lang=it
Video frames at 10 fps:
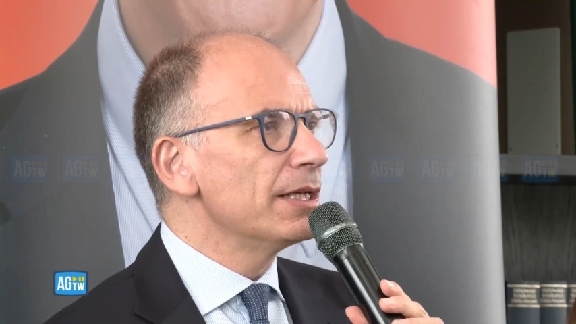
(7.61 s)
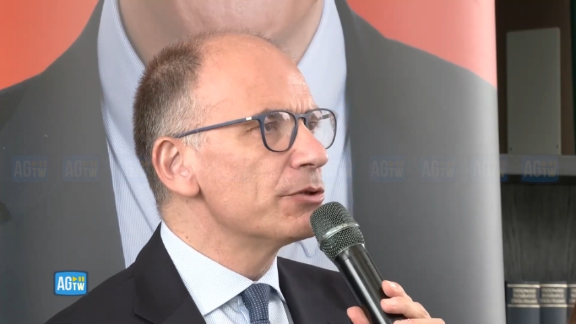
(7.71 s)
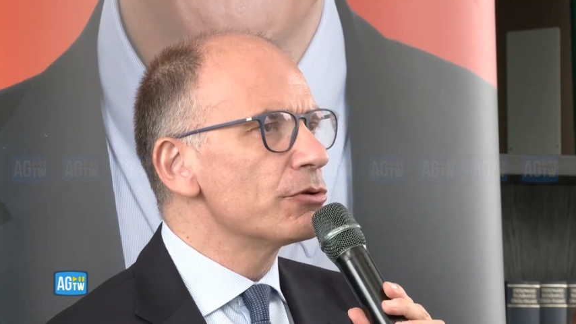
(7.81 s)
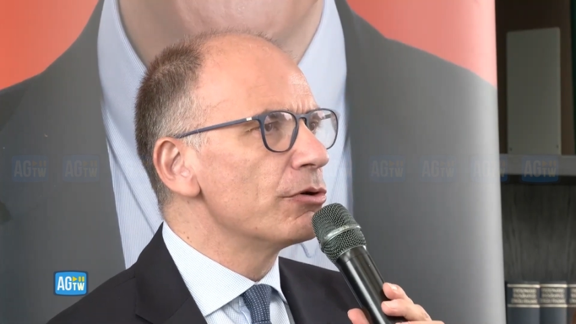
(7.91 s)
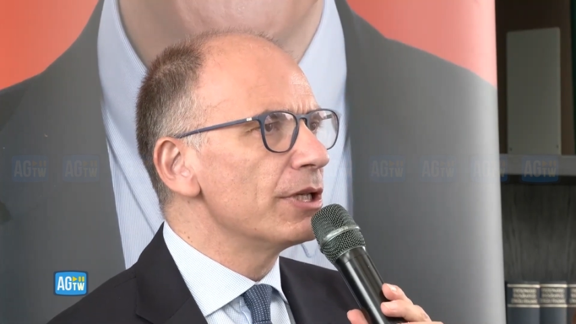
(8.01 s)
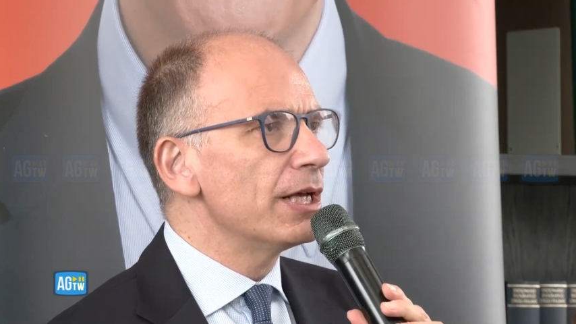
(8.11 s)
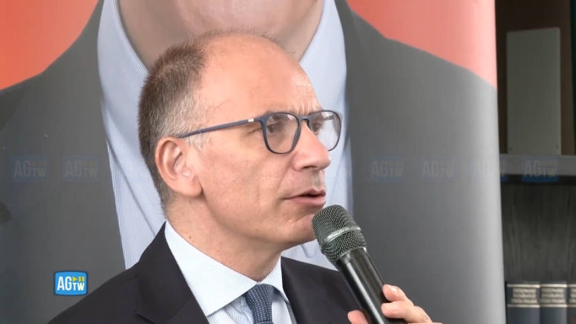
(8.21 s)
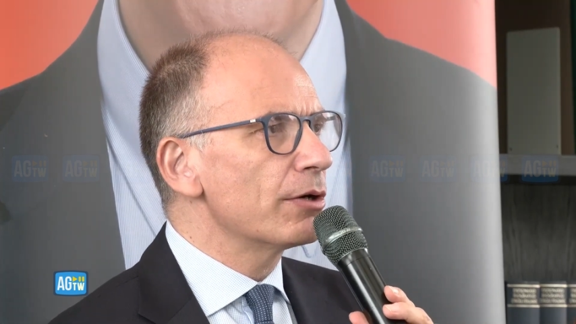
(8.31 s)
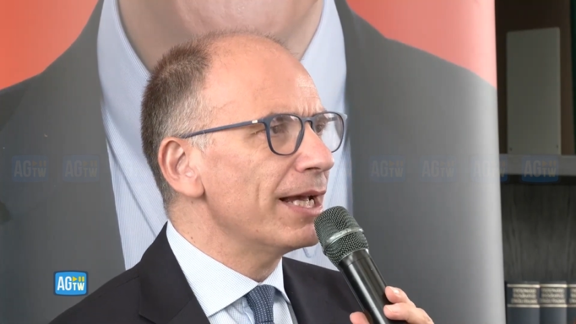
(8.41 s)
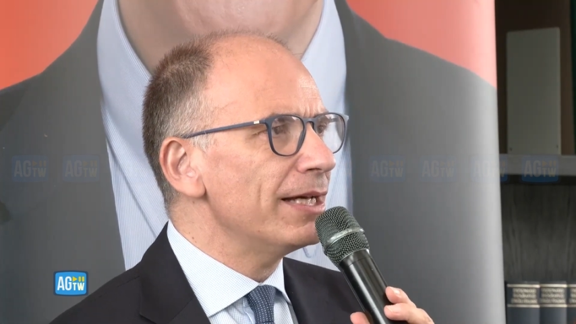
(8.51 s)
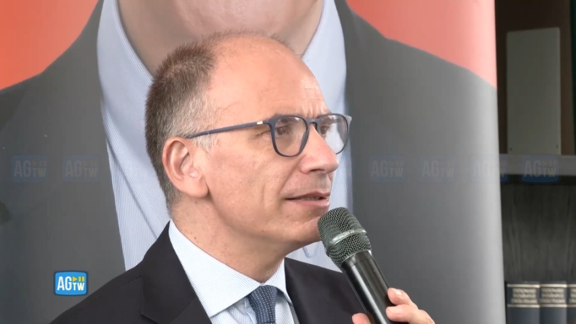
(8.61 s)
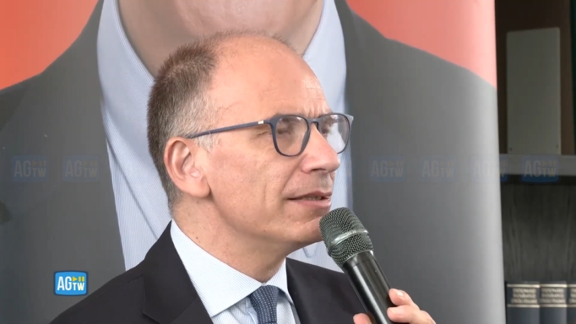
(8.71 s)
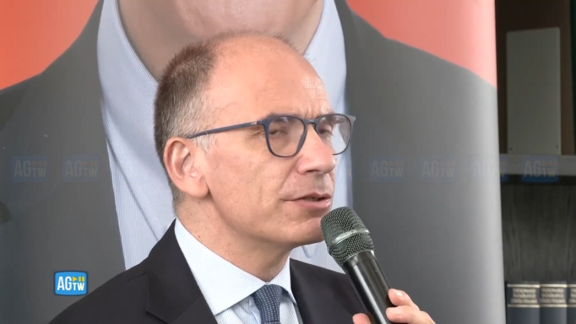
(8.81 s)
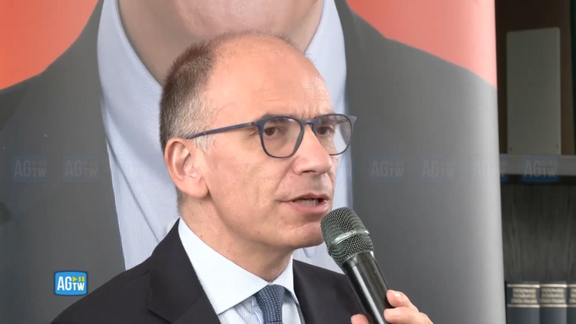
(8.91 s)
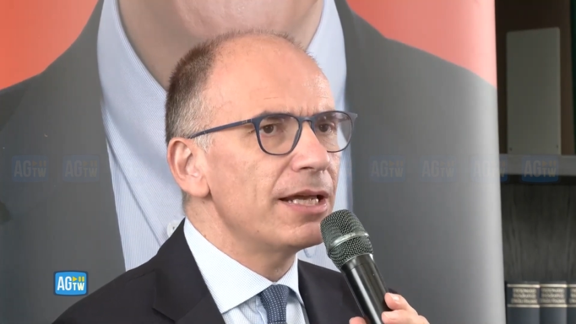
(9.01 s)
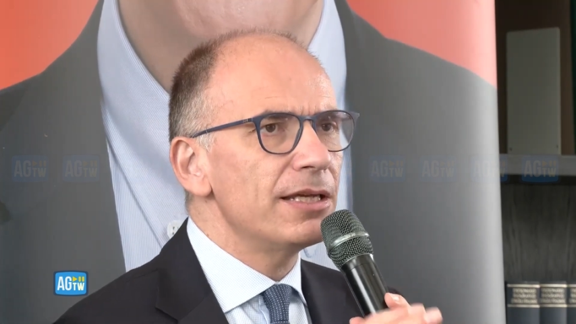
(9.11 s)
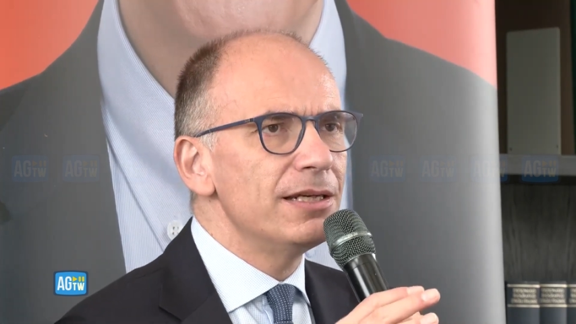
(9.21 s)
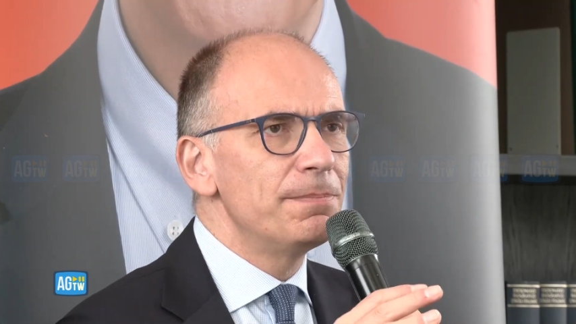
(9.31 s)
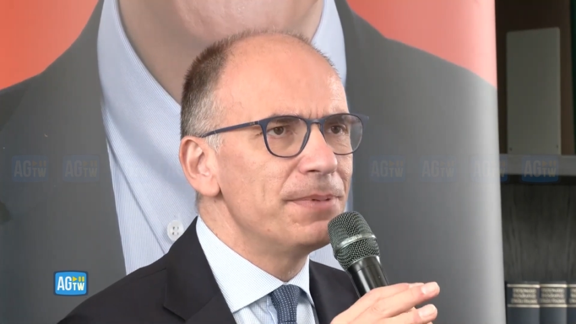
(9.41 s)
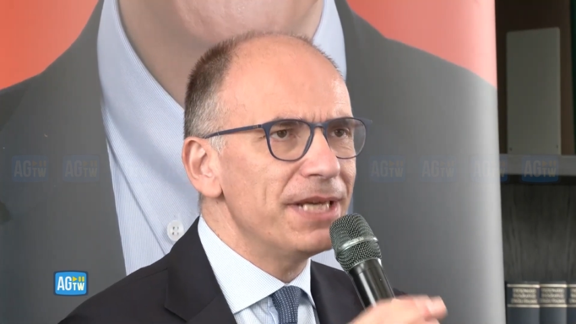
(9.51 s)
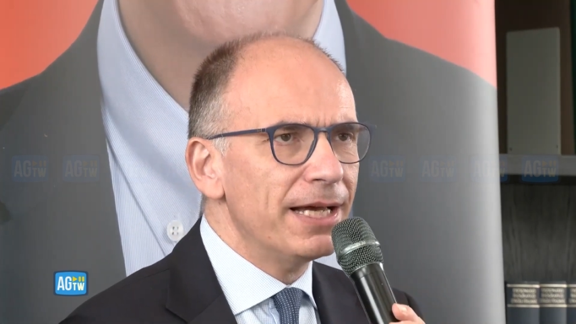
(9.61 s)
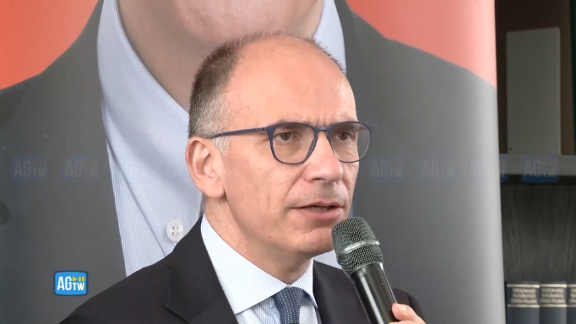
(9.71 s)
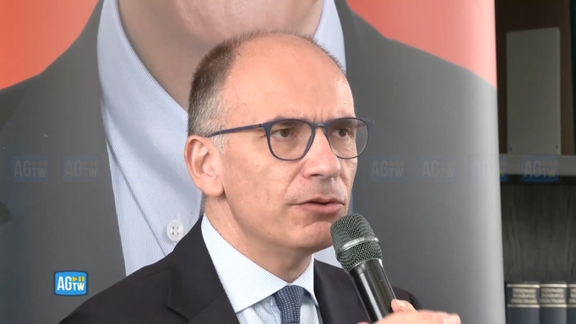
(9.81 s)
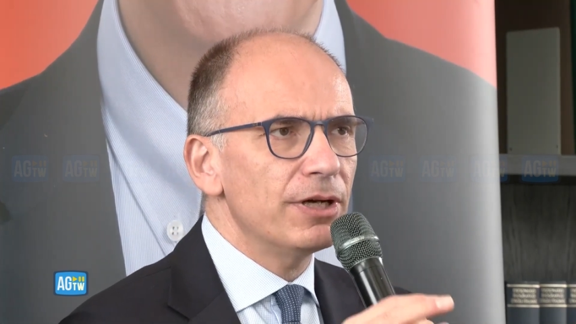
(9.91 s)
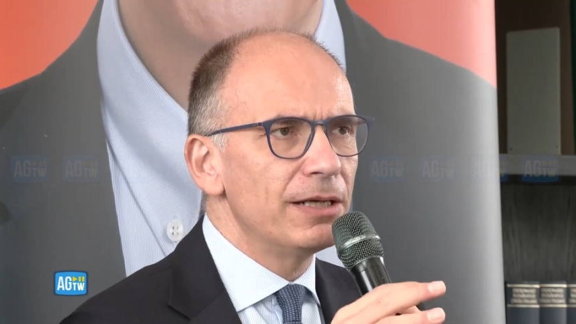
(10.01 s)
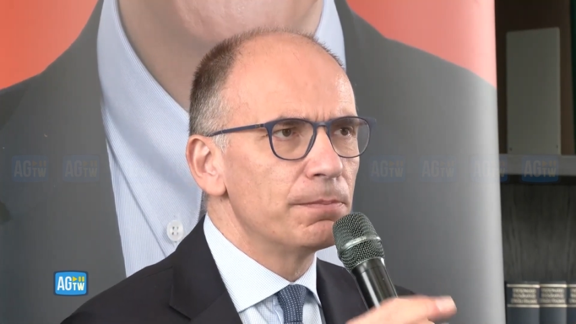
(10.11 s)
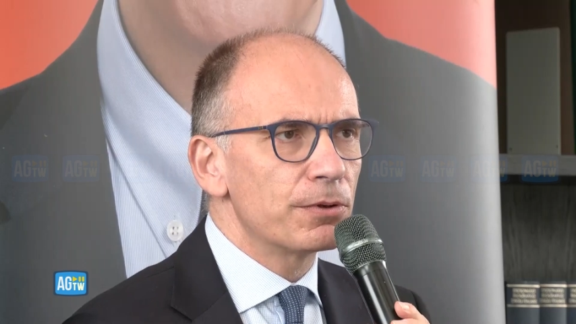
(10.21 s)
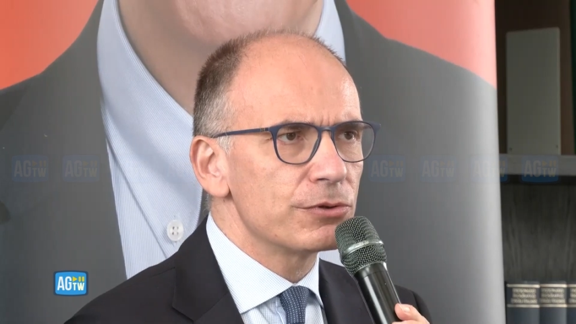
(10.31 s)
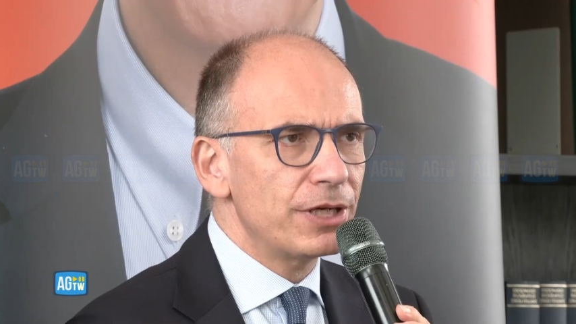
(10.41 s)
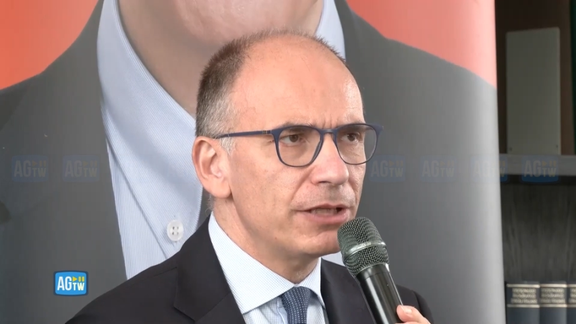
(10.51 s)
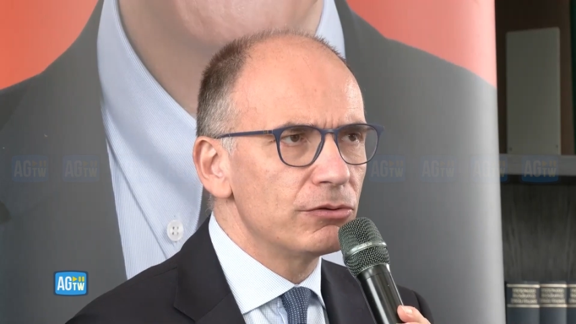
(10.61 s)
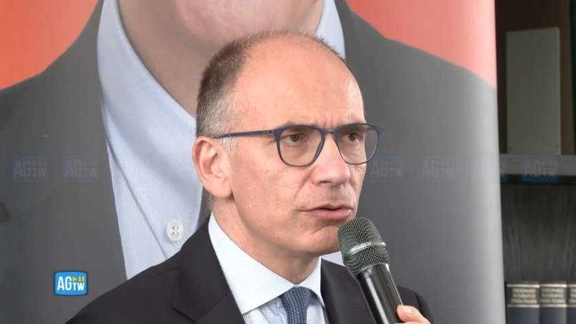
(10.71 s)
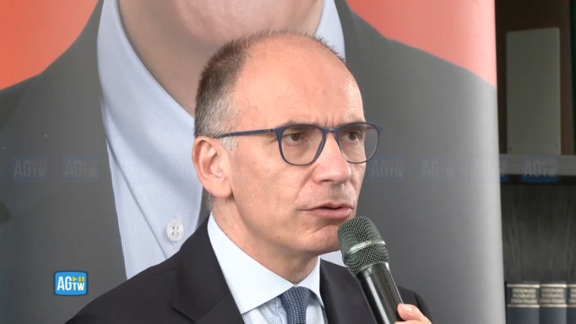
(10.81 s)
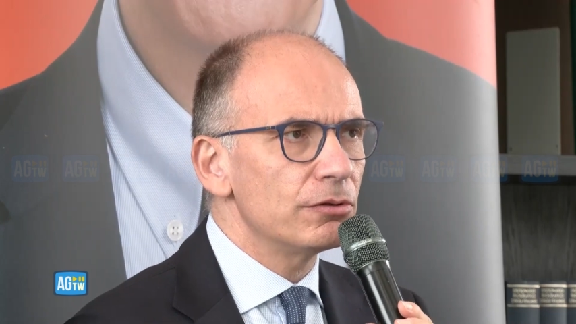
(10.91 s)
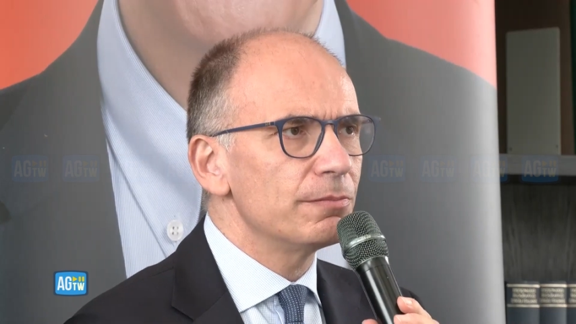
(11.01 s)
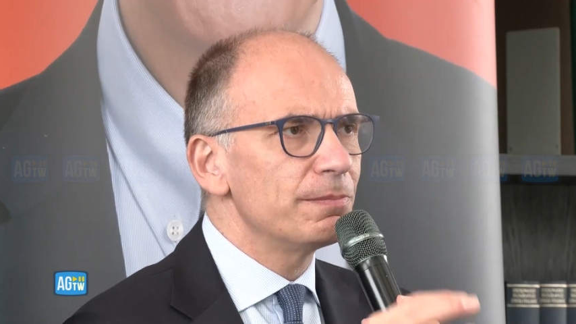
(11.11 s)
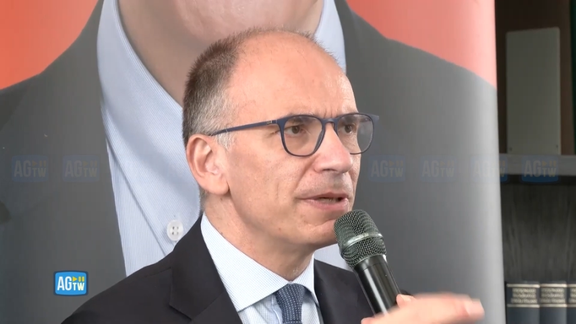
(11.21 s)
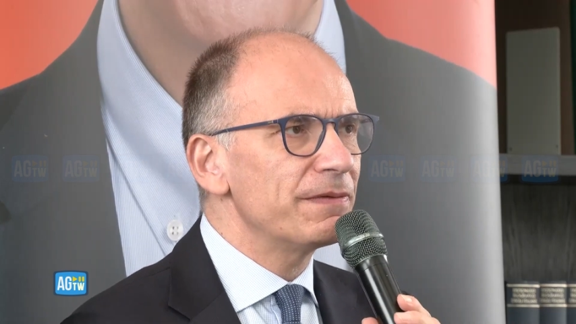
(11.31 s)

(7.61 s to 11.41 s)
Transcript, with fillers: che sono lì allocati, c'è il piano e il progetto